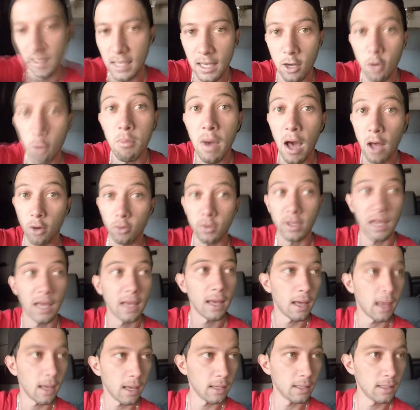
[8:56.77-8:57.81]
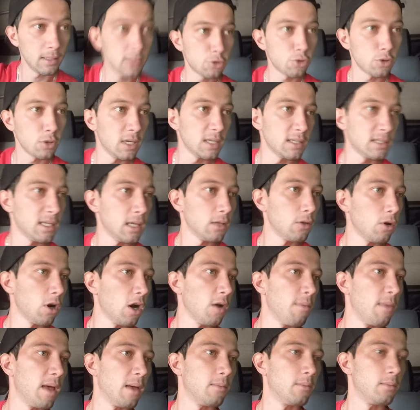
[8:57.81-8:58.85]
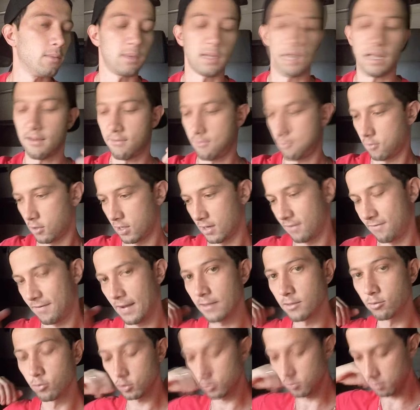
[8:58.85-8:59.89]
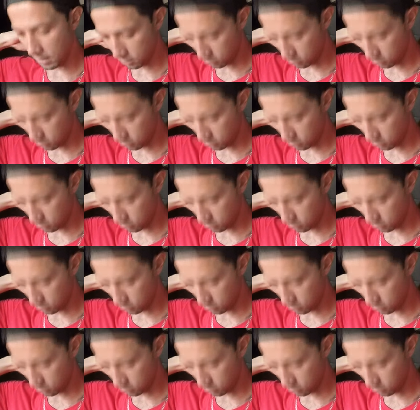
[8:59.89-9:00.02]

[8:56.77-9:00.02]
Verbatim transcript: É, o barulho é ensurdecedor mesmo. Lá fora faz muito